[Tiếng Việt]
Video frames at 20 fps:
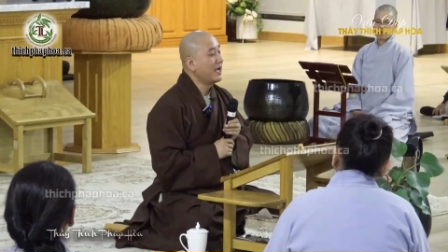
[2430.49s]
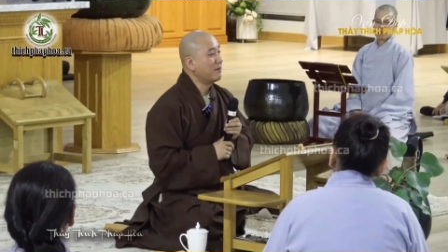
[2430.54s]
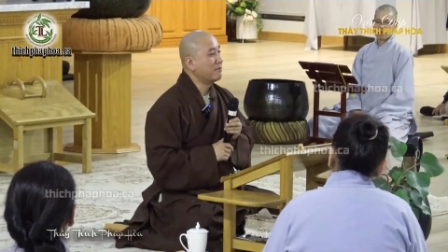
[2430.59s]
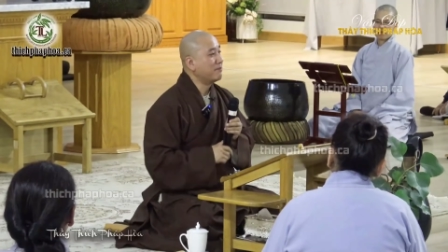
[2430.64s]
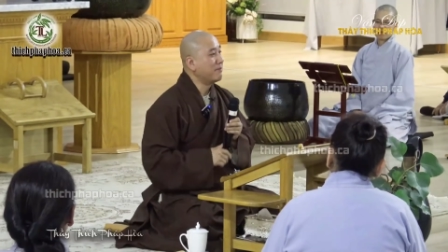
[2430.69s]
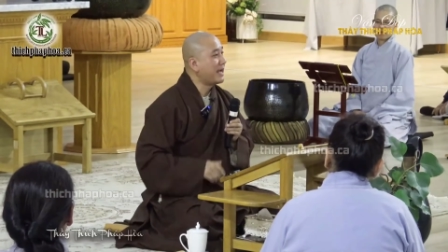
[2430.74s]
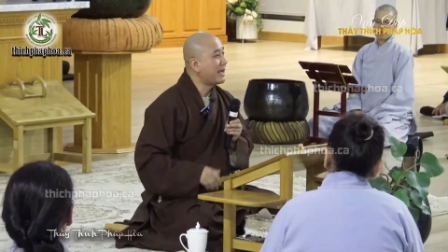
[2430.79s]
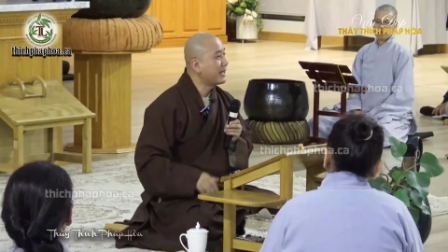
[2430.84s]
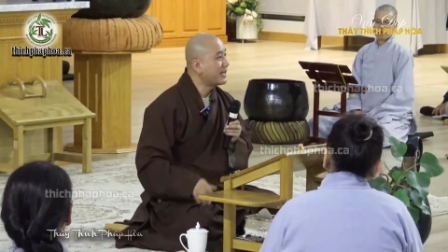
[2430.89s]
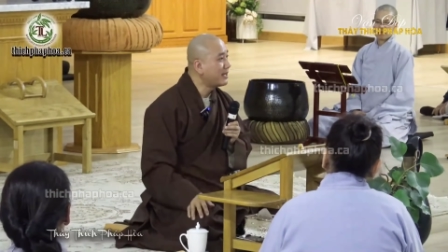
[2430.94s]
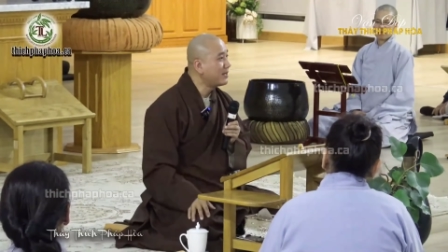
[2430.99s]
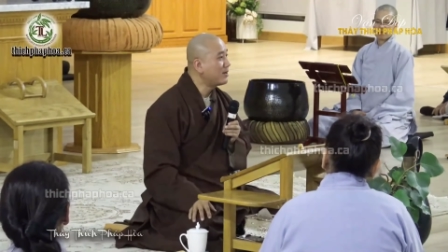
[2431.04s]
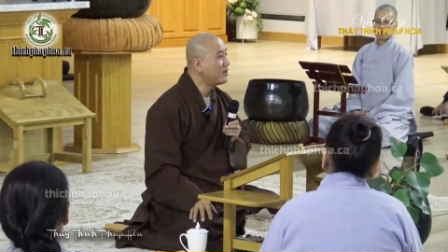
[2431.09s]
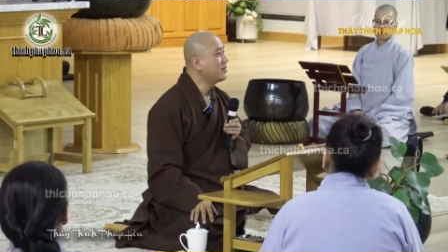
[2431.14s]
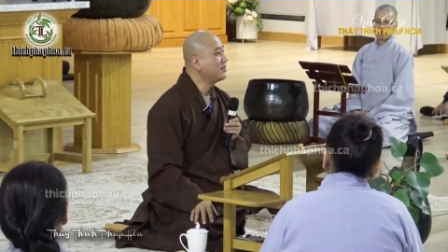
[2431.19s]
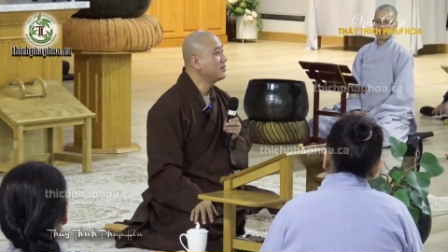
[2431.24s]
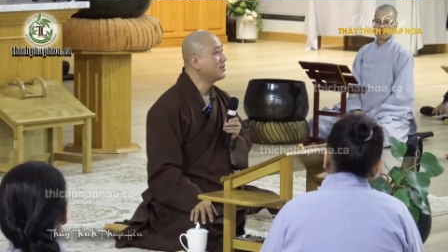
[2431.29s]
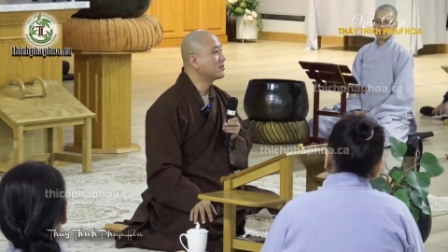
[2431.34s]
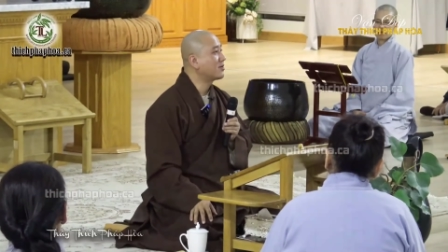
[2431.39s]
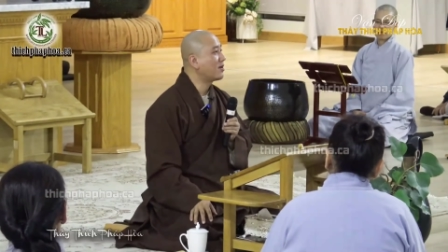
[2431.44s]
Mẹ đã
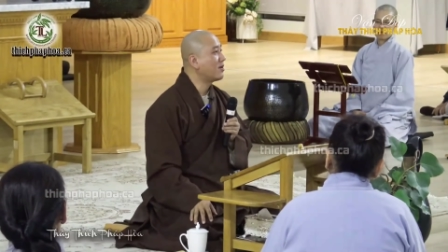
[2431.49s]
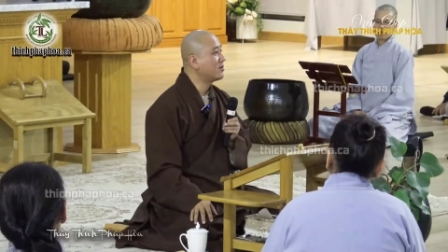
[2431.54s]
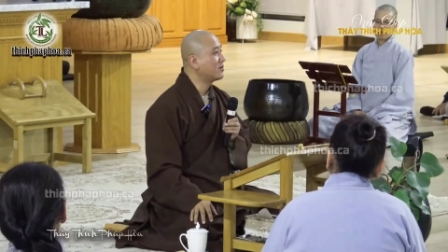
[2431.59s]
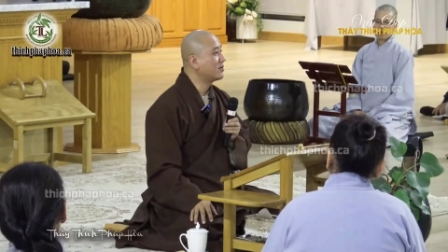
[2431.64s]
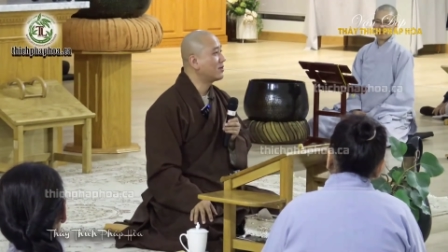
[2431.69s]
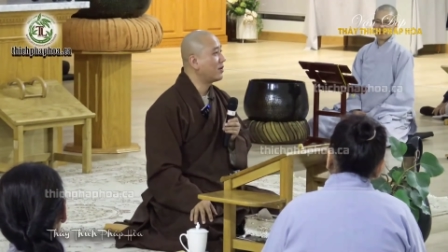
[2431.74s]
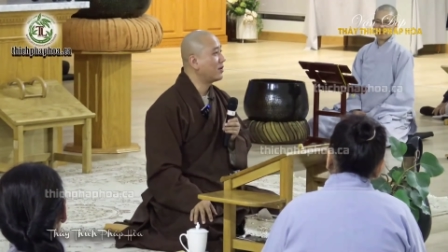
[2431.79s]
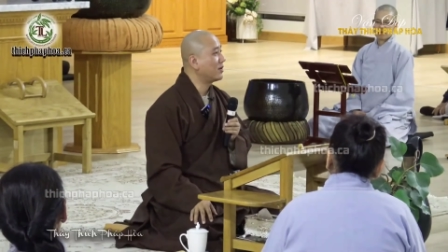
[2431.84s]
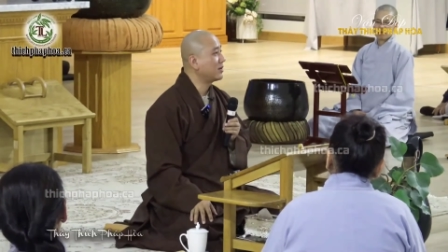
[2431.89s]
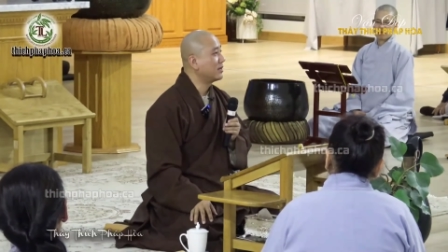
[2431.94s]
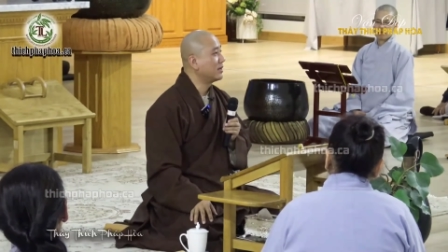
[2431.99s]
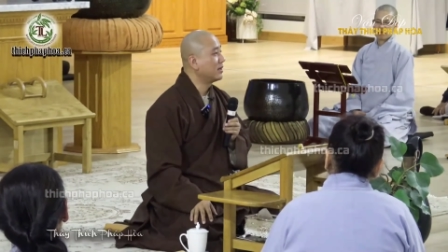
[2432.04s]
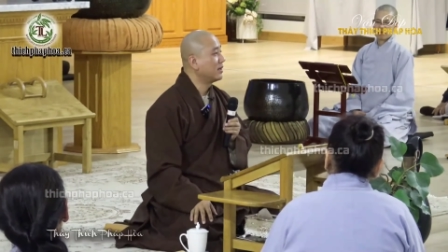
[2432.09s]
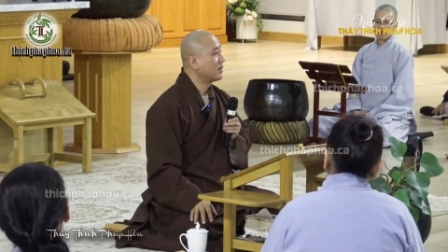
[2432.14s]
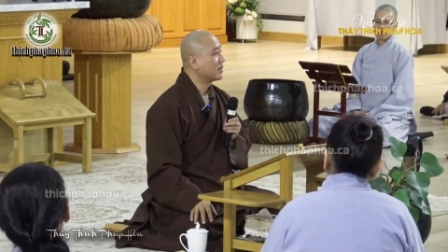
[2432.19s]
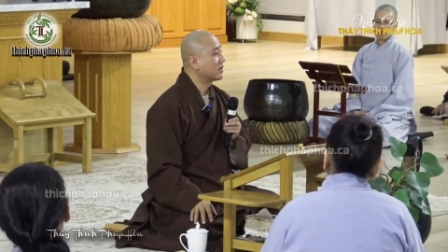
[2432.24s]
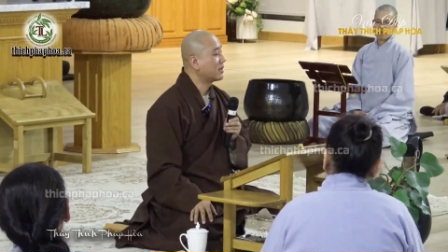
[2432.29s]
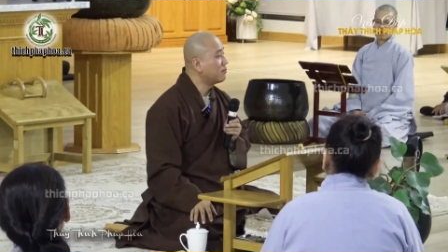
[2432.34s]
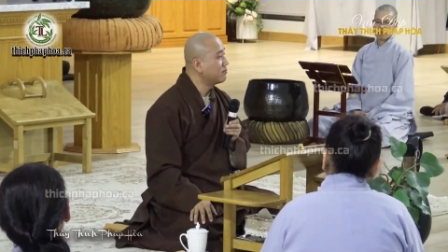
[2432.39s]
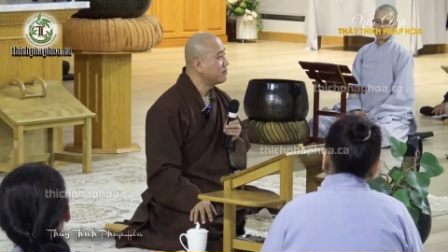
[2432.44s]
nói với con rồi,
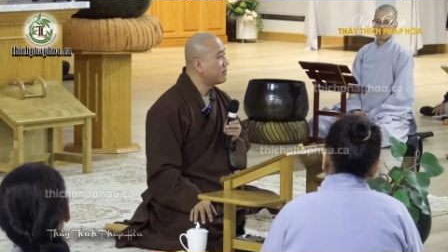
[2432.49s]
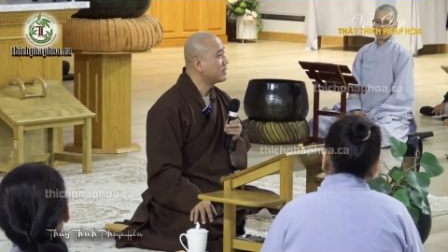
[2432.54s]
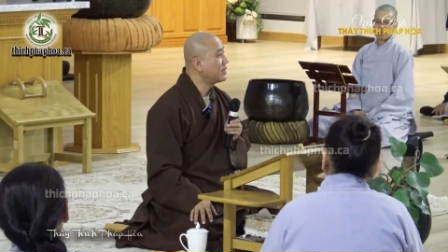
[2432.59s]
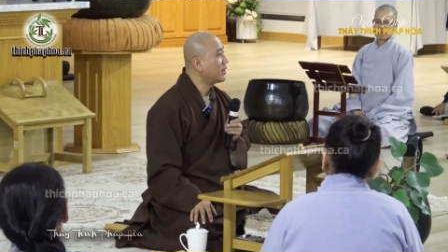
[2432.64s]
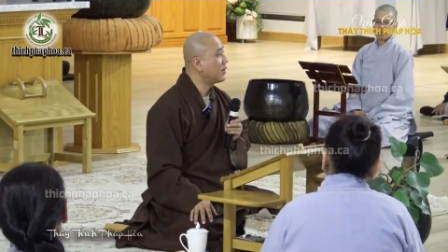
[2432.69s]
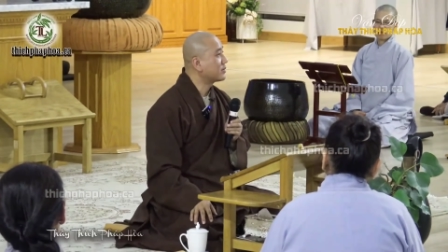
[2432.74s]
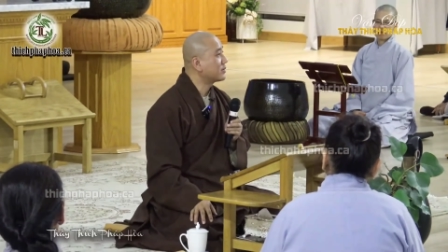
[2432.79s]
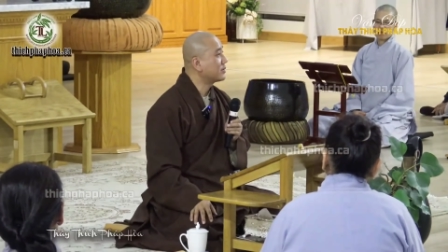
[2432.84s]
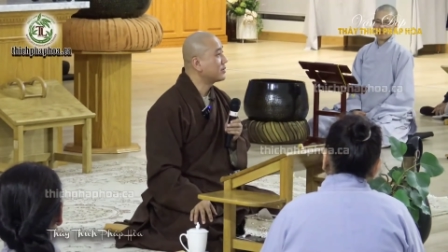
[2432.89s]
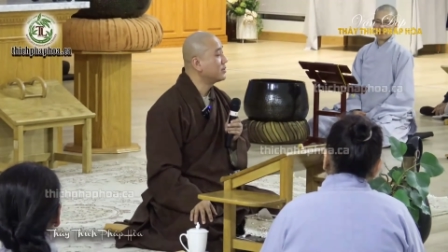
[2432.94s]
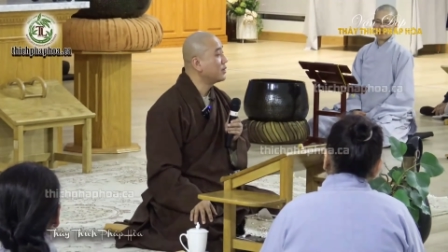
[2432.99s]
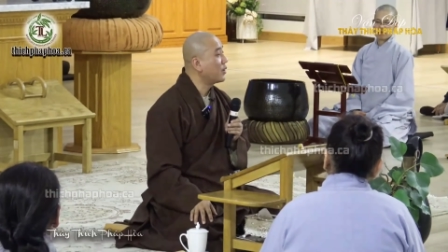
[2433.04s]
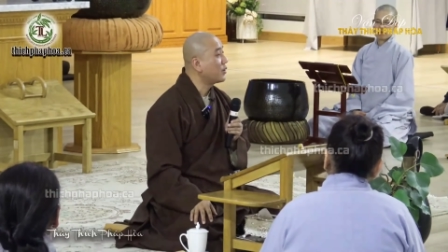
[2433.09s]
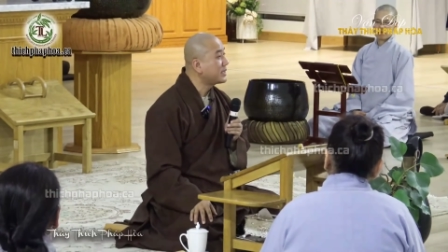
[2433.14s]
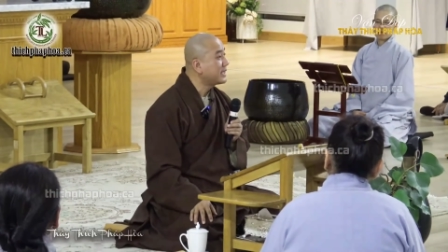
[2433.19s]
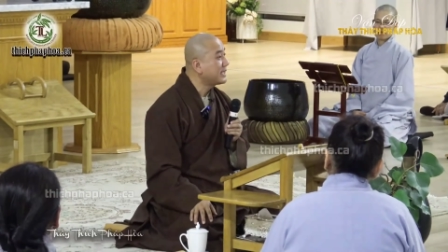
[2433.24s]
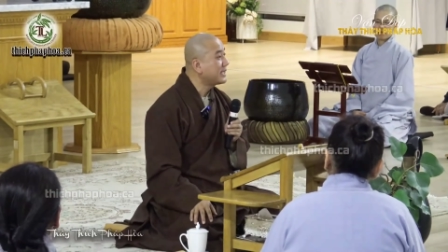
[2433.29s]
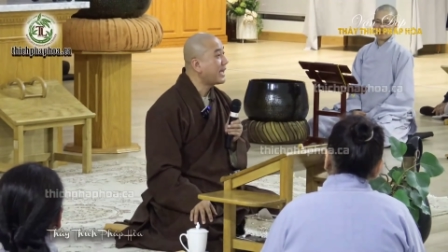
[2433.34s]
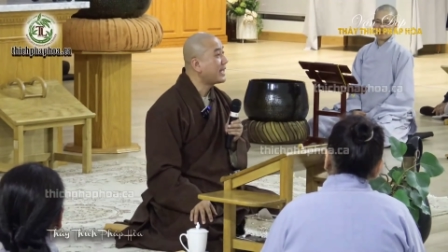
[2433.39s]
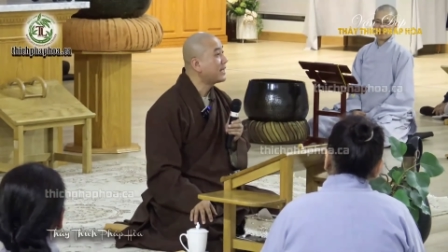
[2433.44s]
không bao giờ nói
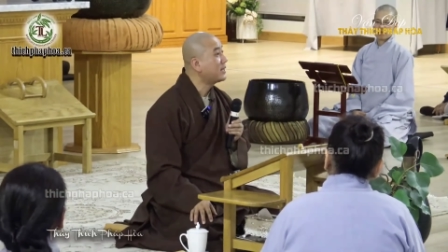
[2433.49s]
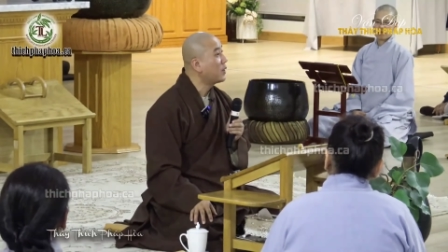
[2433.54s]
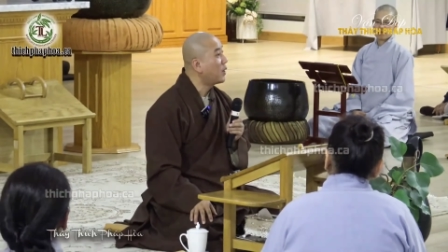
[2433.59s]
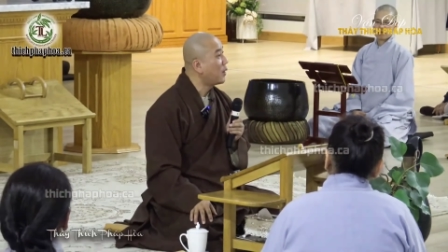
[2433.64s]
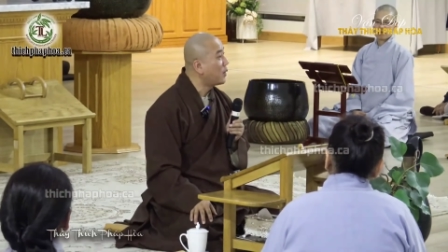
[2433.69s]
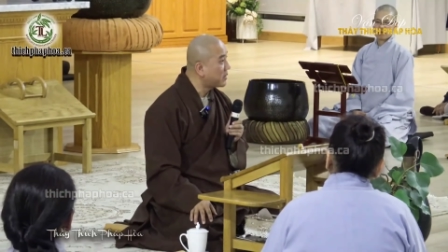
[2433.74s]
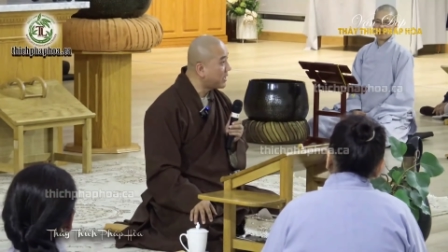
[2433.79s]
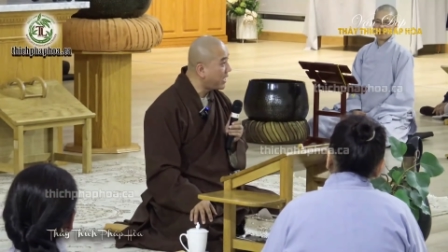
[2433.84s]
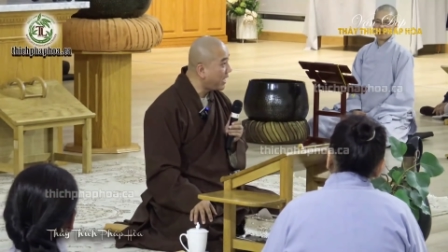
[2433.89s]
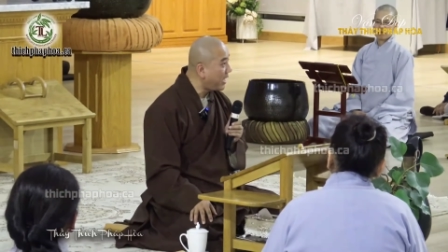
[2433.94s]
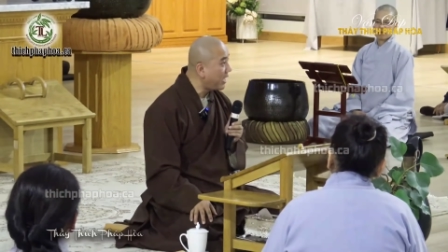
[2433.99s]
tiếng Anh, ok.